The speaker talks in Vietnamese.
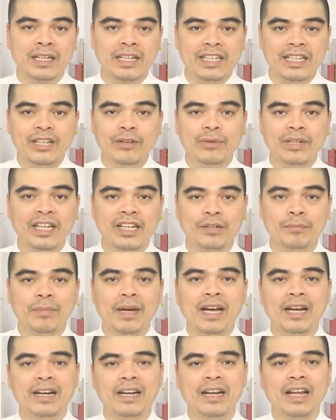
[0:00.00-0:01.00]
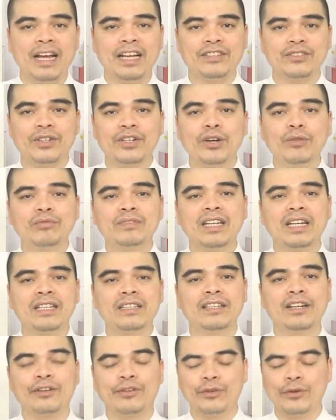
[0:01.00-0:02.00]
Cái điều này nó mang lại cho không gian
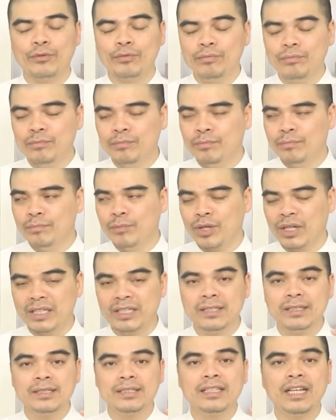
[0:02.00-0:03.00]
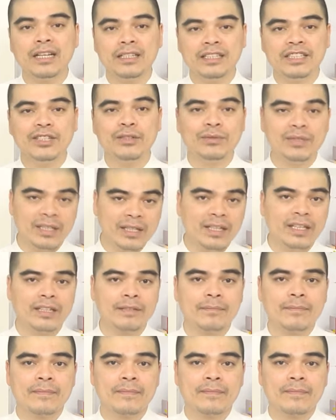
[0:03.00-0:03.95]
thờ cúng một cái sự dễ chịu nhất định.